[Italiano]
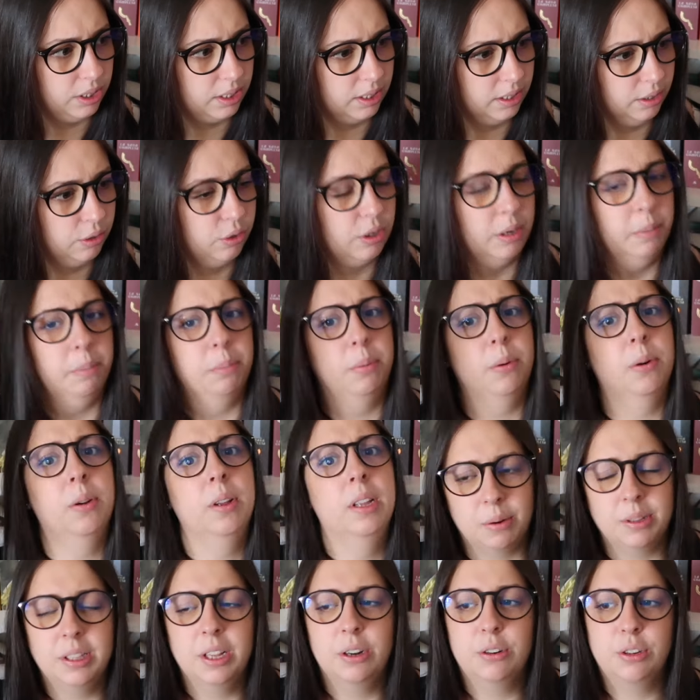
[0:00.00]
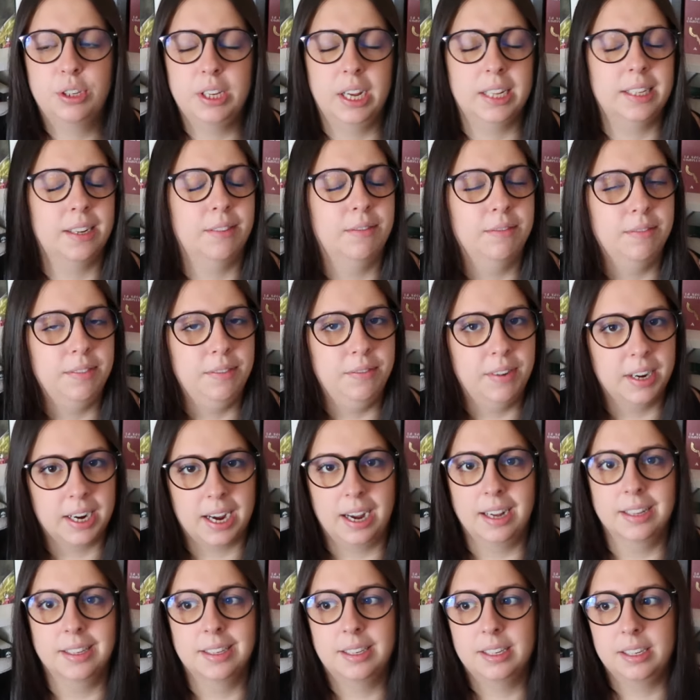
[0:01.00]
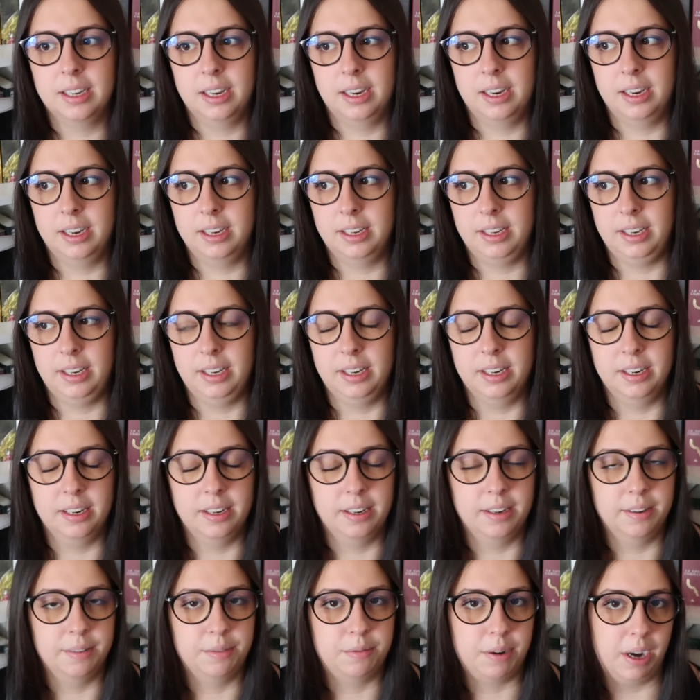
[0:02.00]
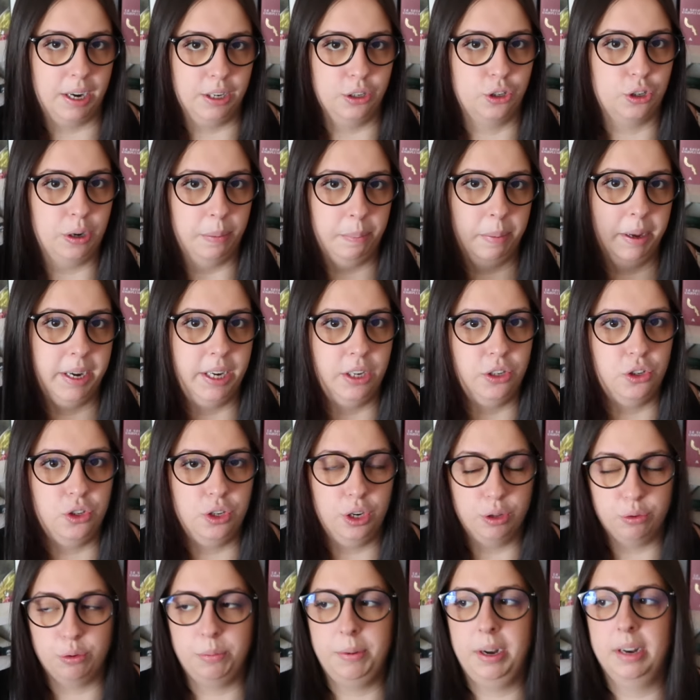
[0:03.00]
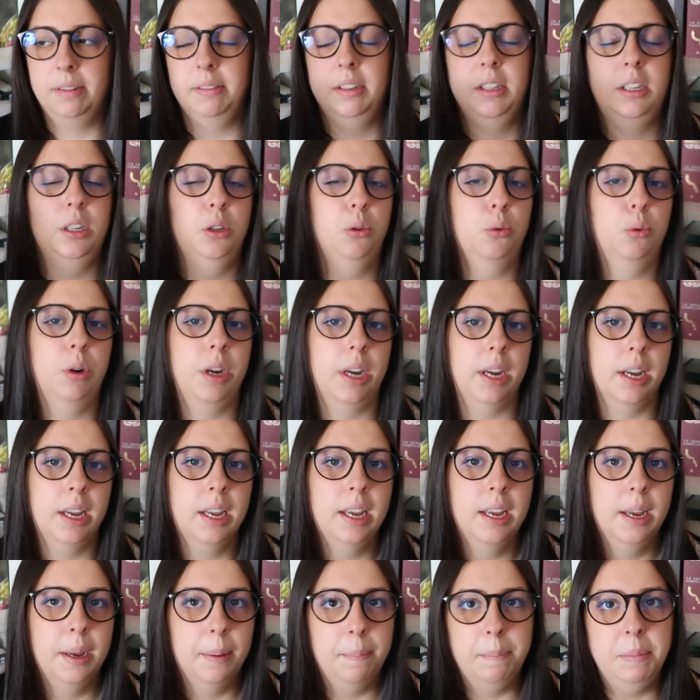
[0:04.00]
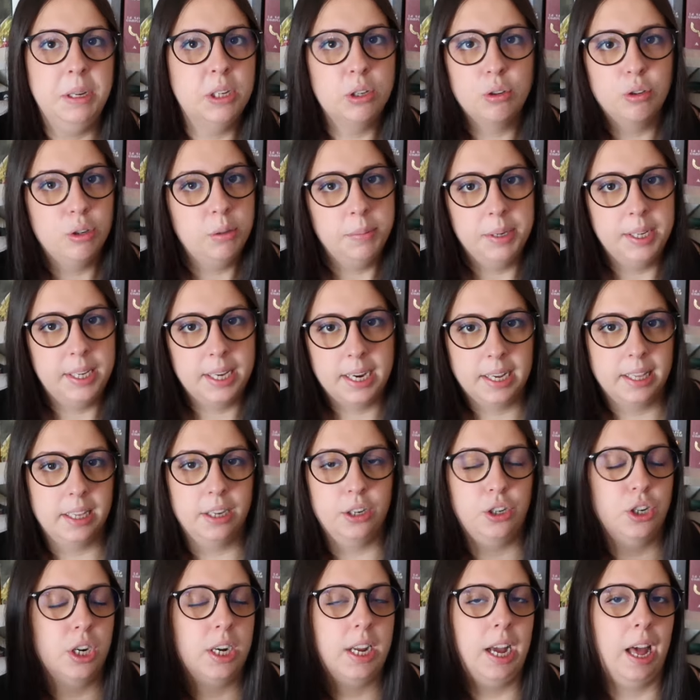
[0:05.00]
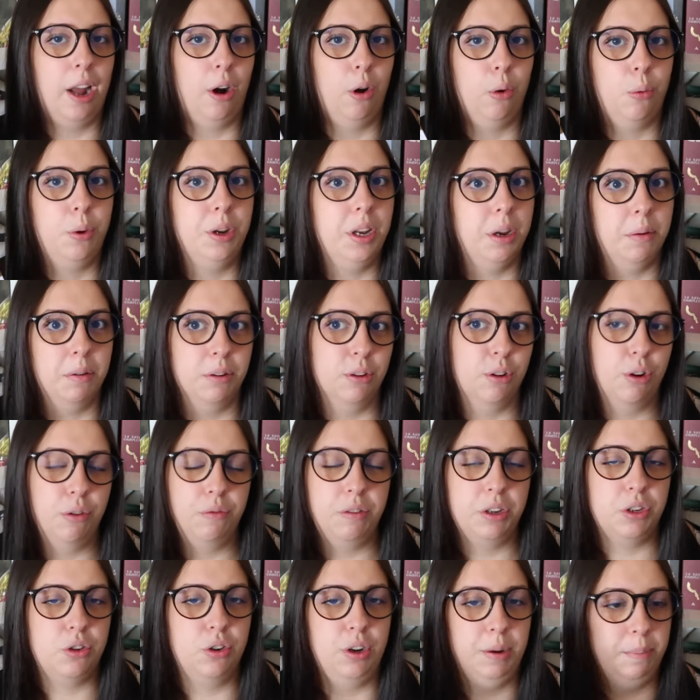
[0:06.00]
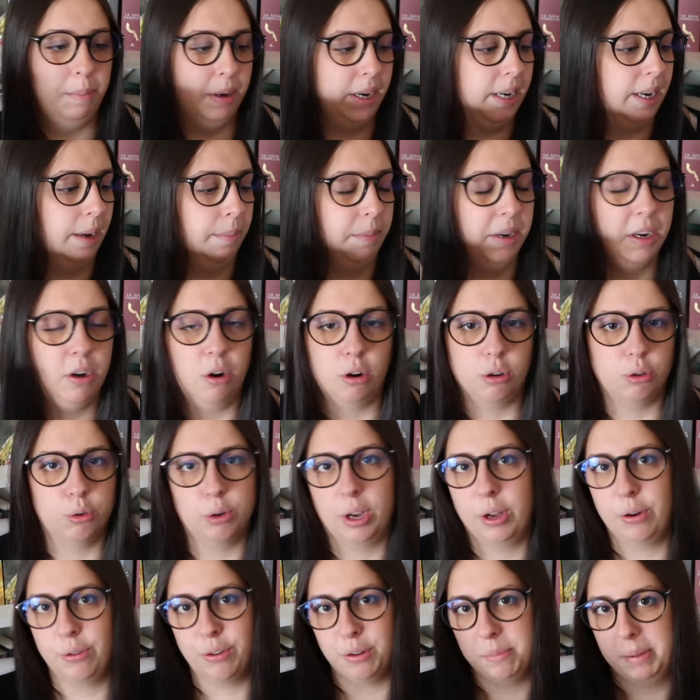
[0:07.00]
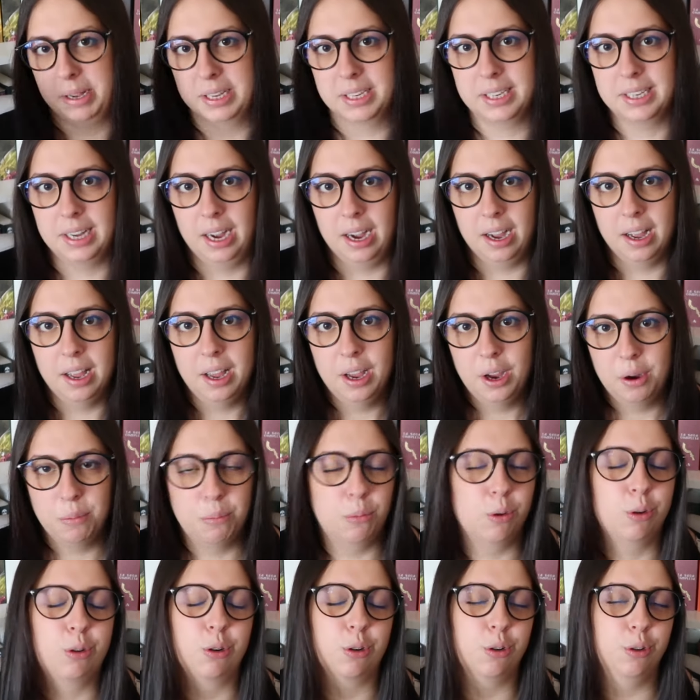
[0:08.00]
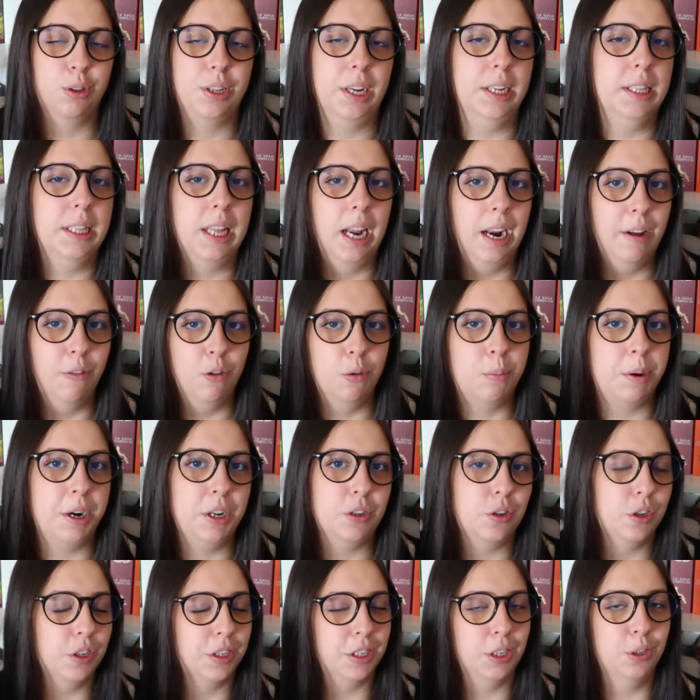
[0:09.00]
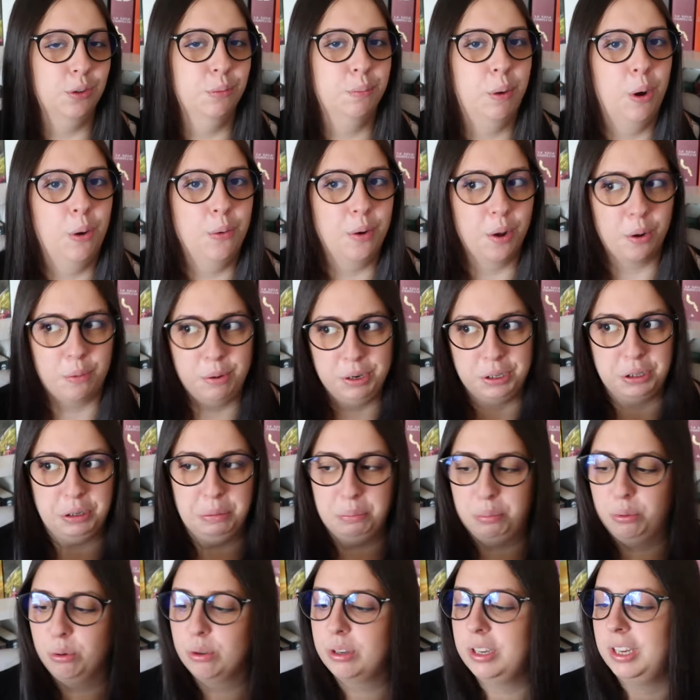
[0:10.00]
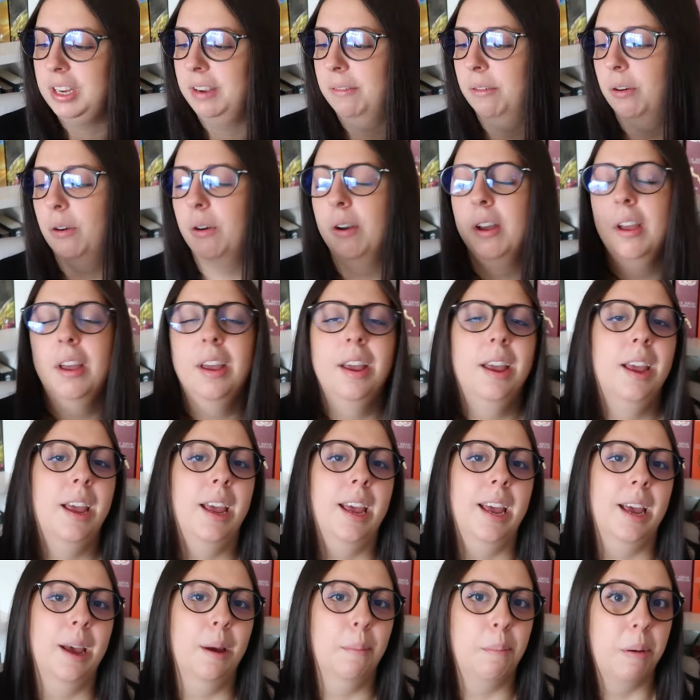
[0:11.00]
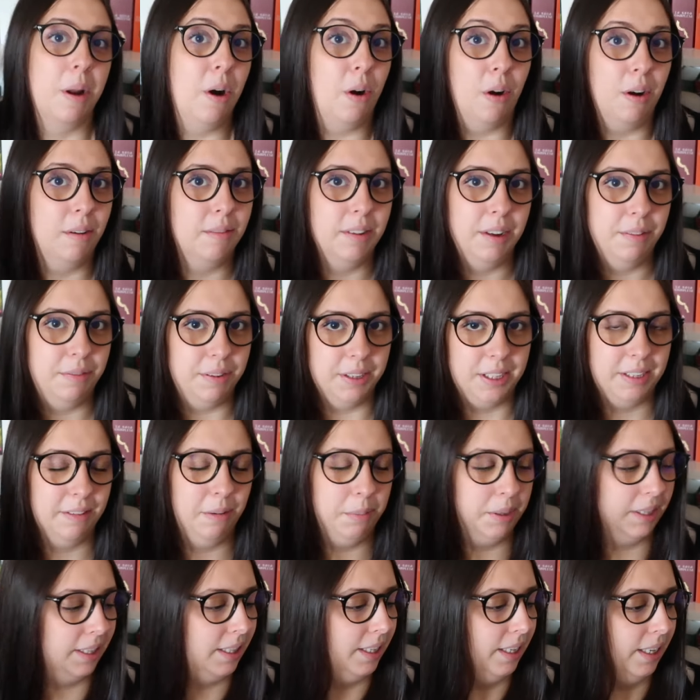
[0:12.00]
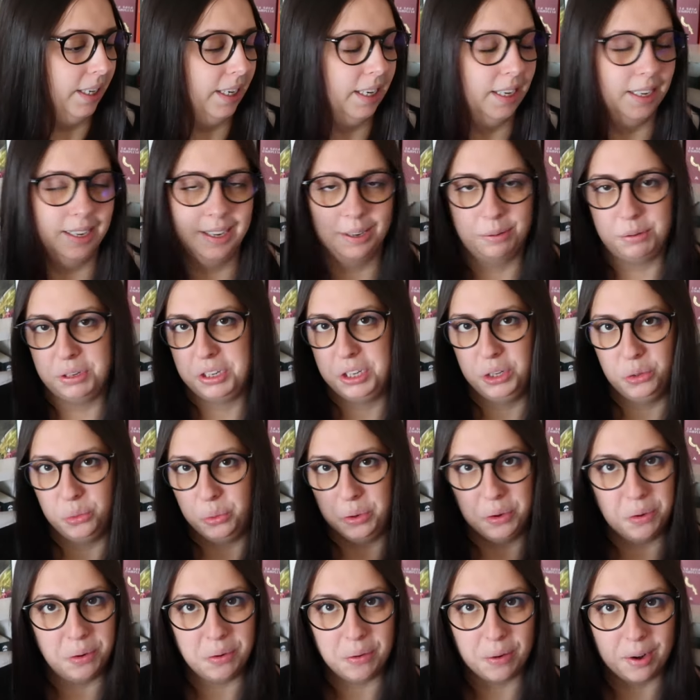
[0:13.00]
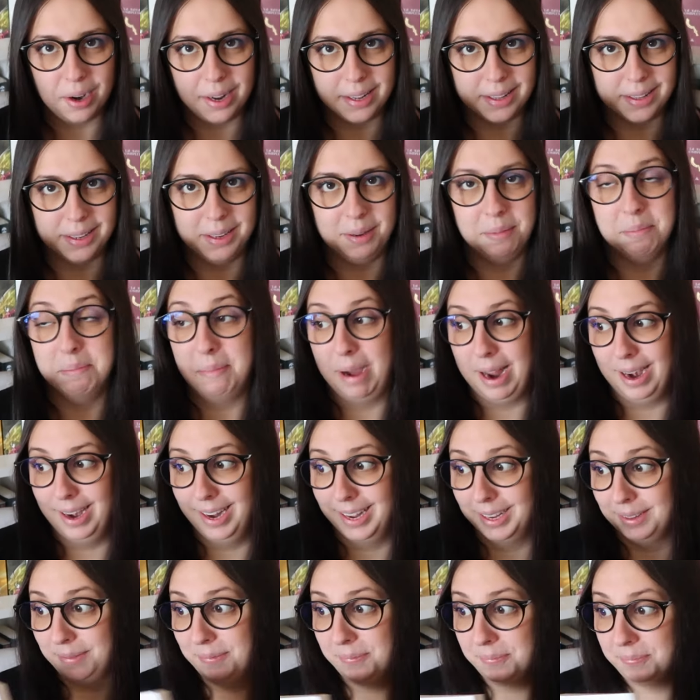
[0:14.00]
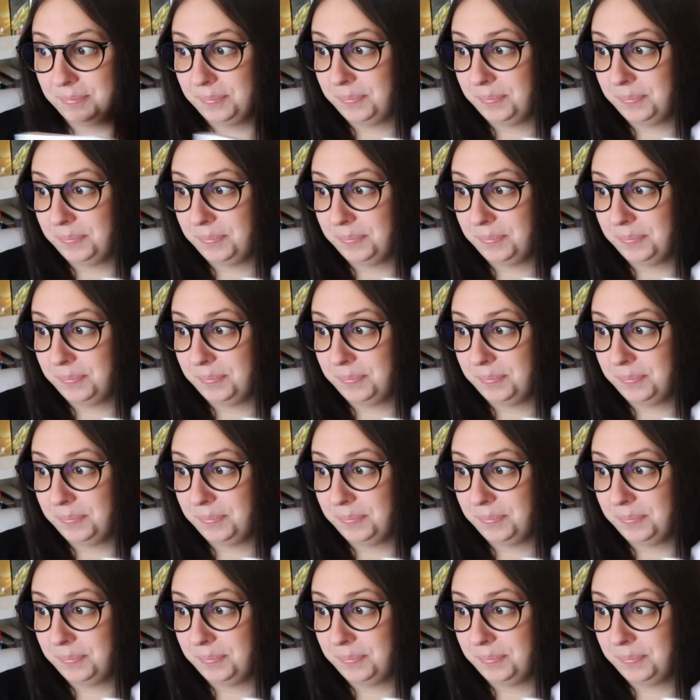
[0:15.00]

tanto tempo. Quando ero stata in vacanza in eh, Francia, a Parigi nel 2022, mi sono dimenticata di cercarlo, quindi quando l'ho visto in libreria mi ricordo che ero rimasta molto contenta, l'avevo preso, era stato un po' un acquisto impulsivo, eh, però effettivamente eh, questi due non li ho letti. Male.